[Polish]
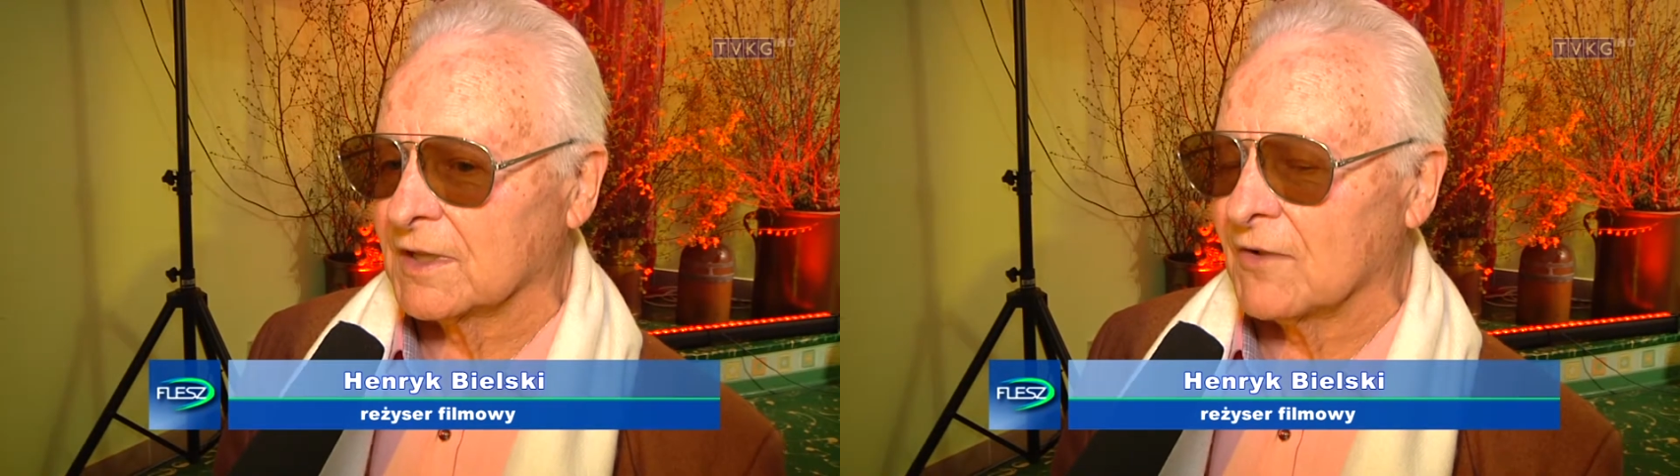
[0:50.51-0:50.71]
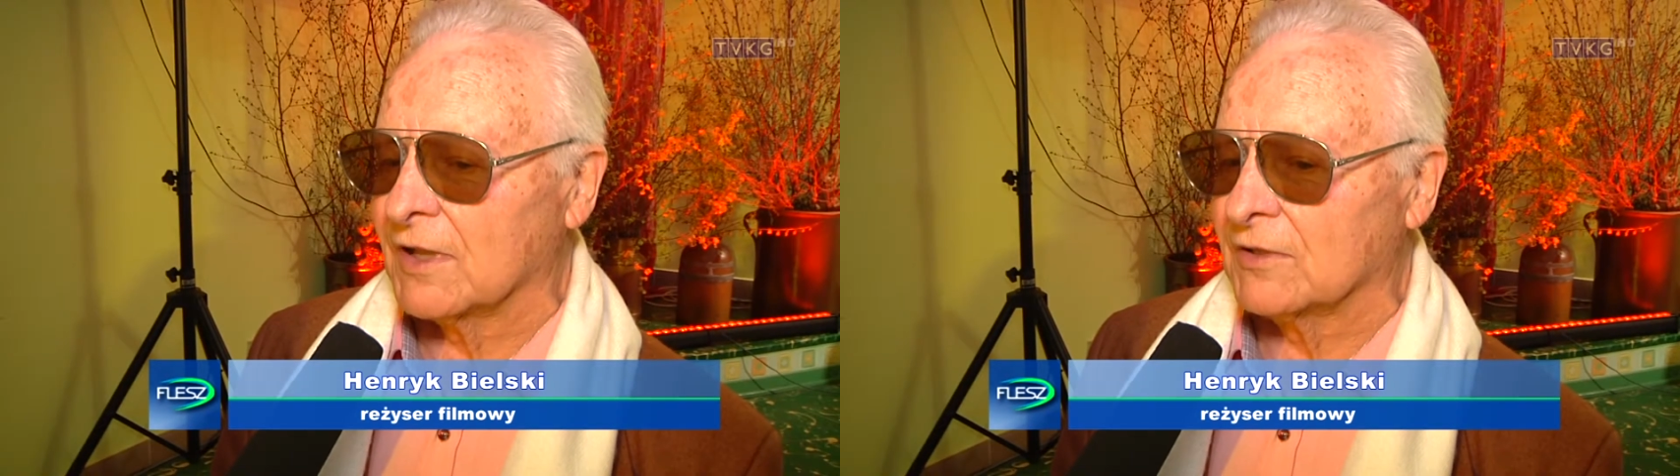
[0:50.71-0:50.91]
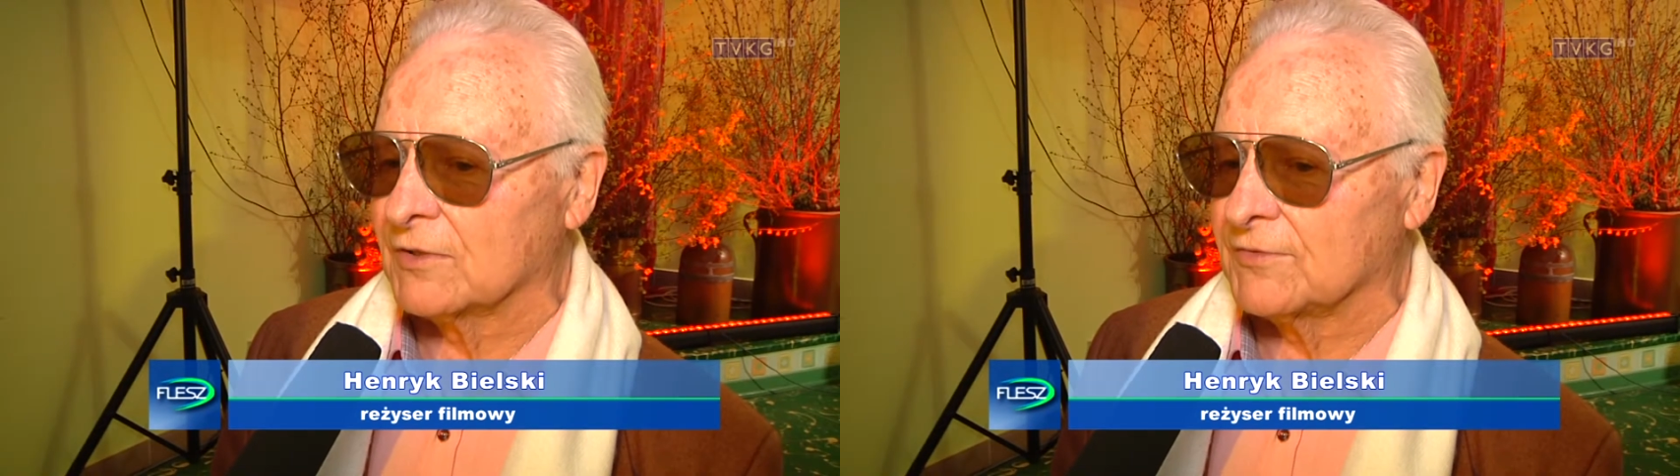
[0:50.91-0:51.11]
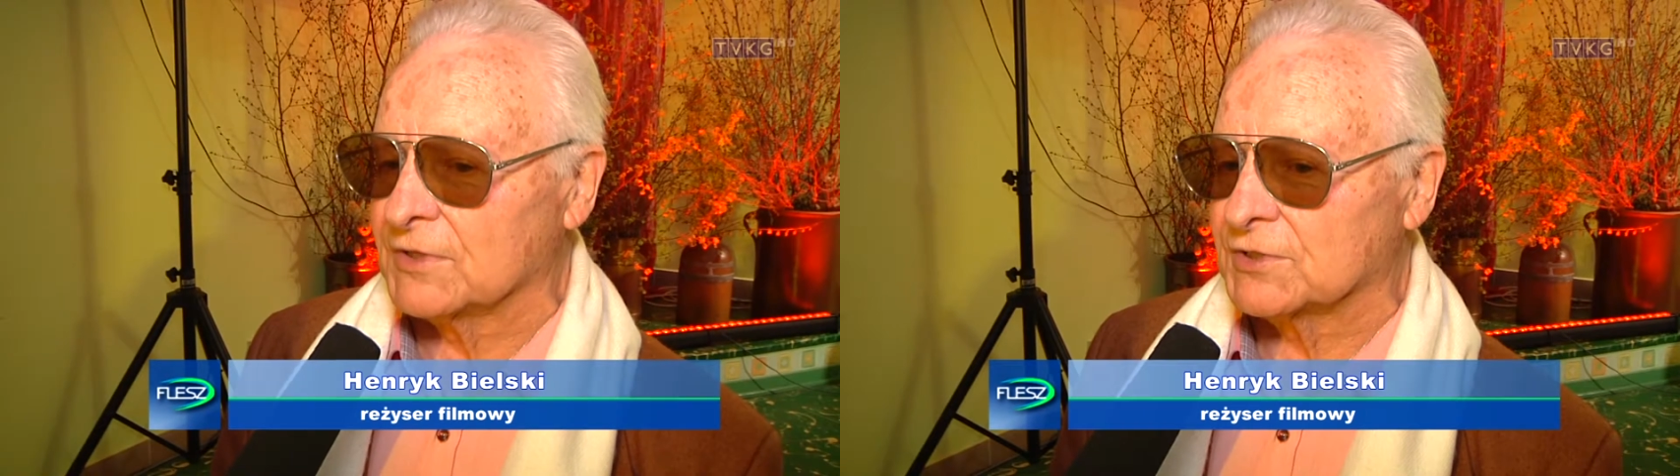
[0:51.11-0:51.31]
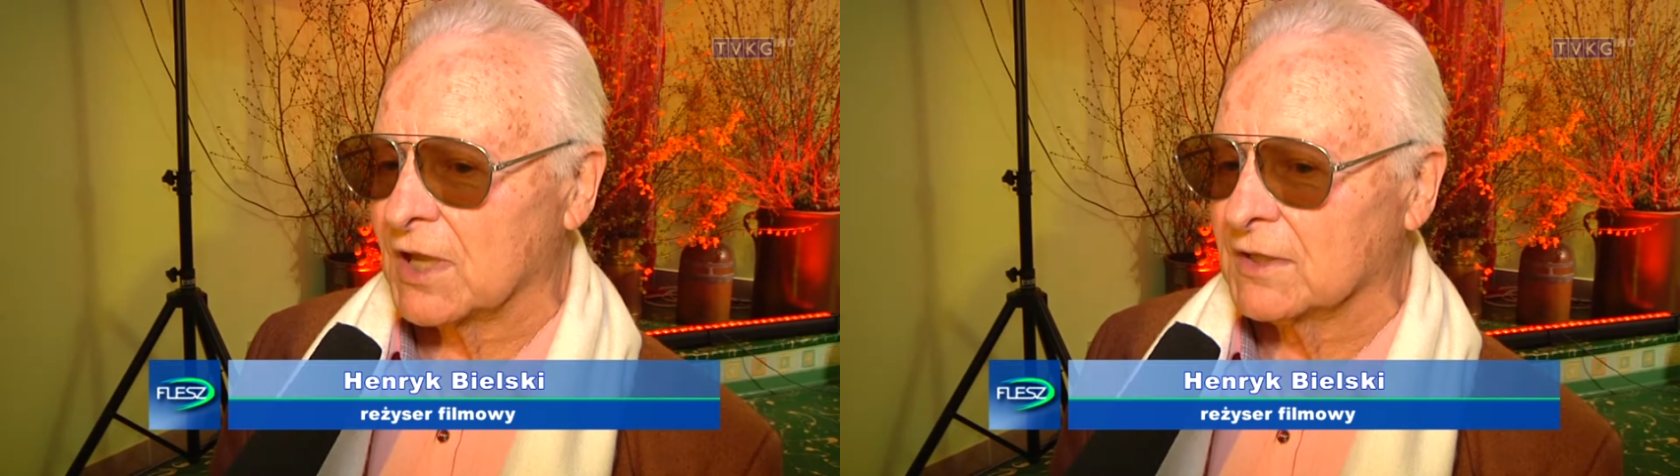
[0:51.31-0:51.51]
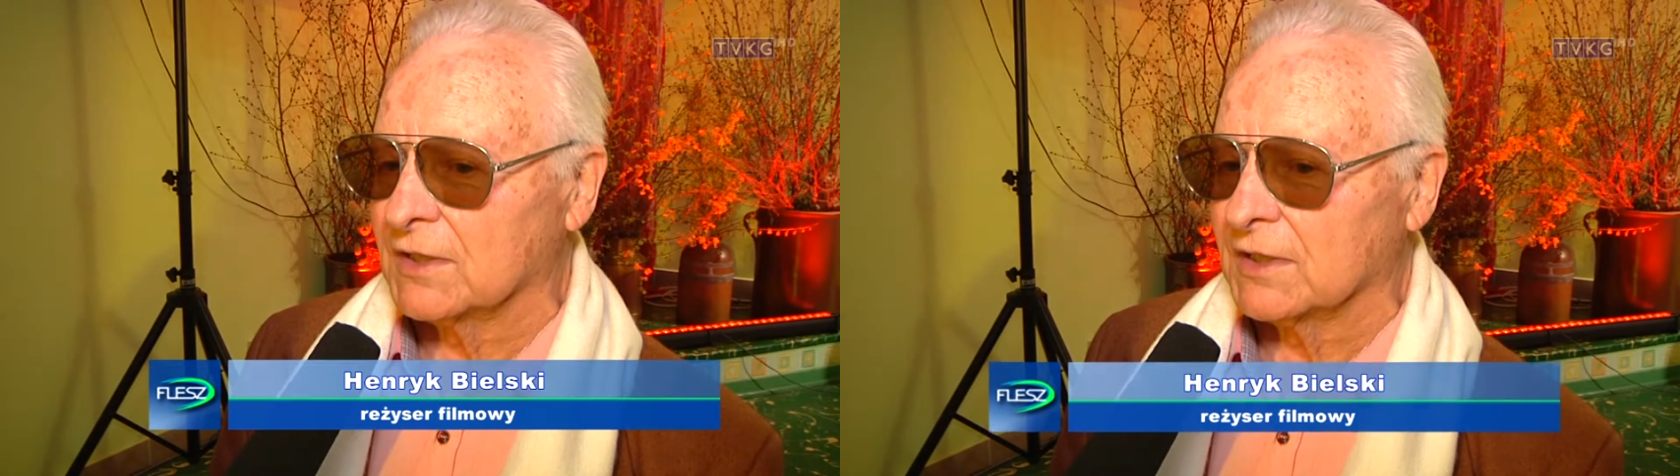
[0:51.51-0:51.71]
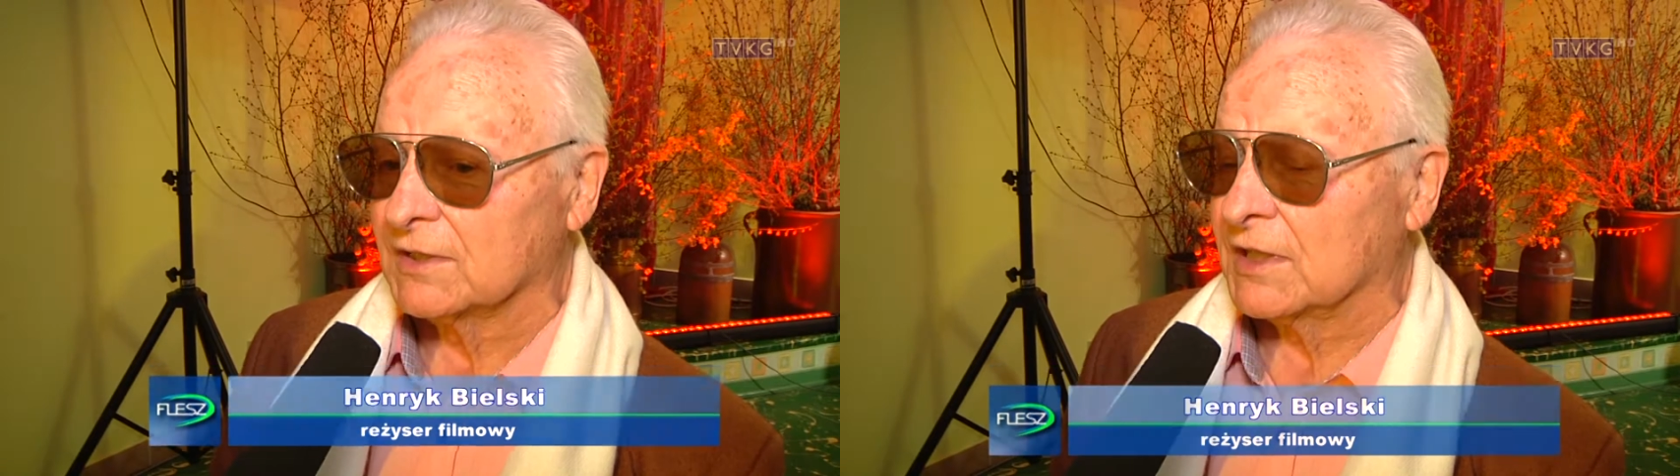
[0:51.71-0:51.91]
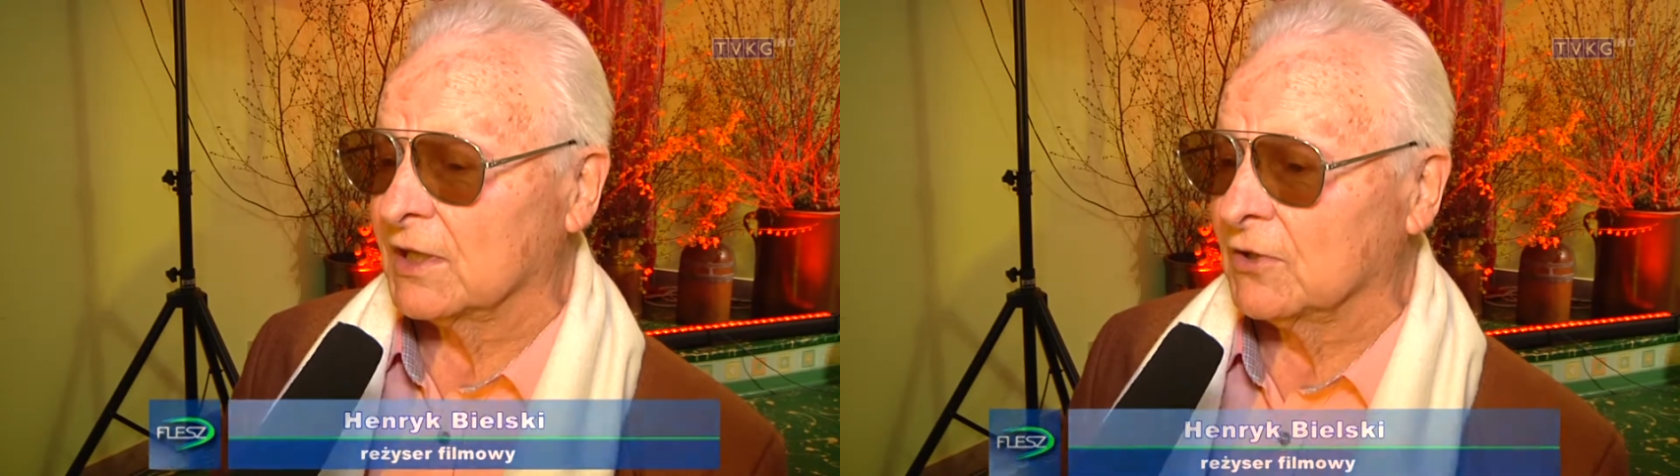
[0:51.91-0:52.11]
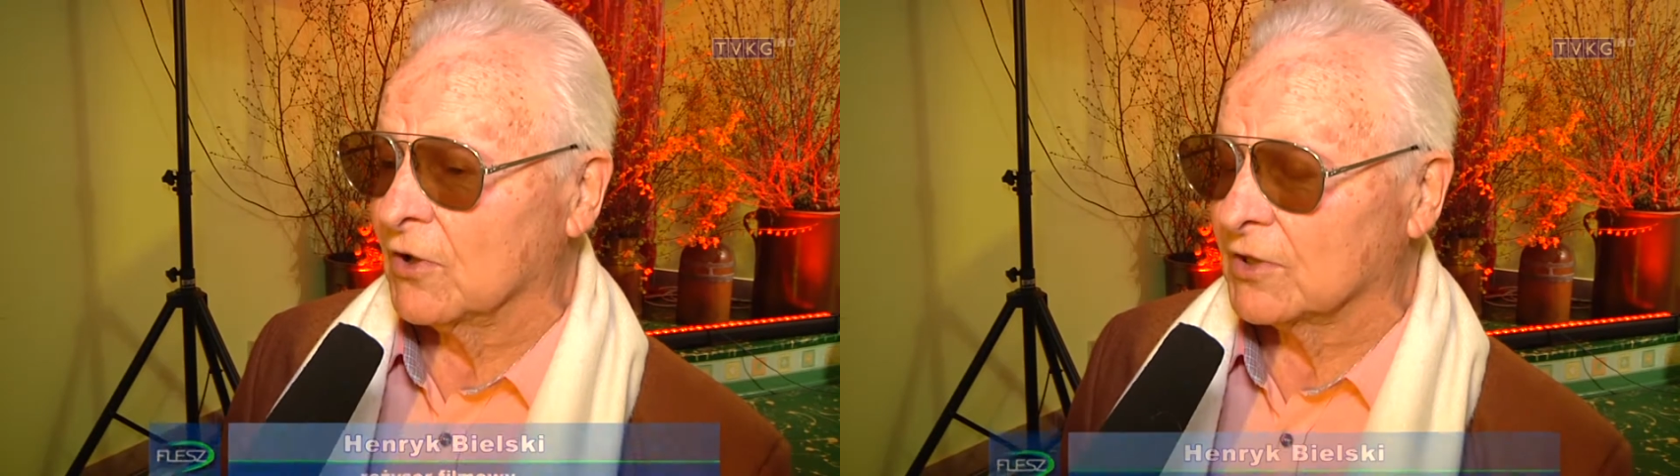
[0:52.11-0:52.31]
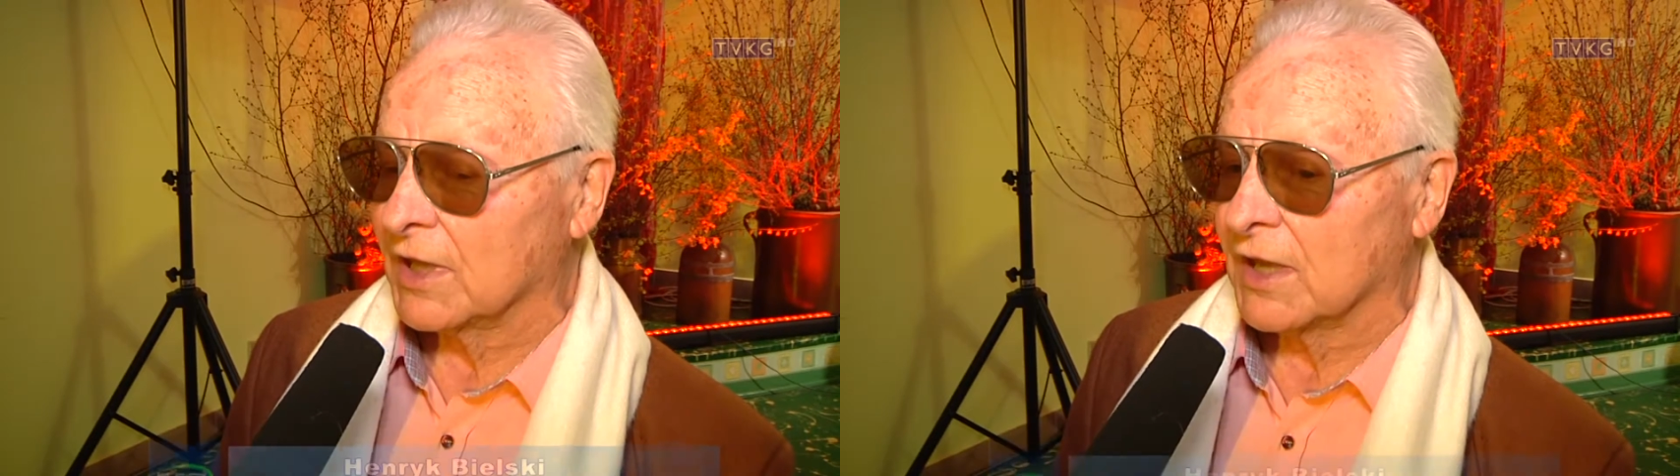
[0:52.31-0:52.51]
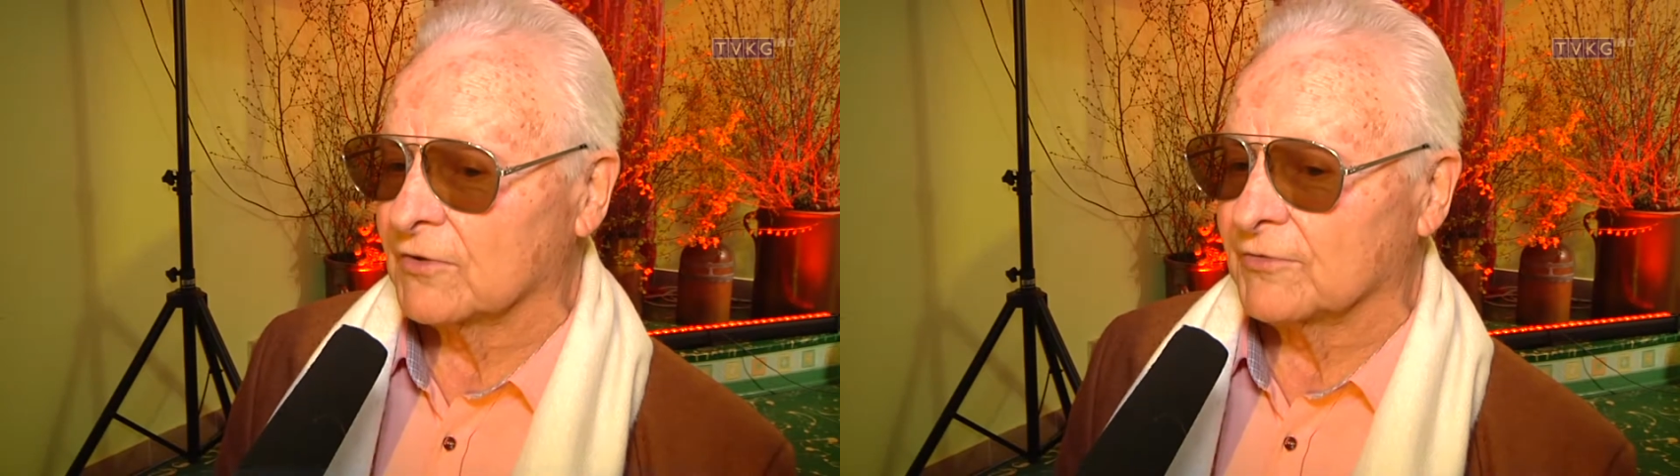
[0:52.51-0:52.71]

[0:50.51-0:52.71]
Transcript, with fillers: Kawalerowicza, trylogia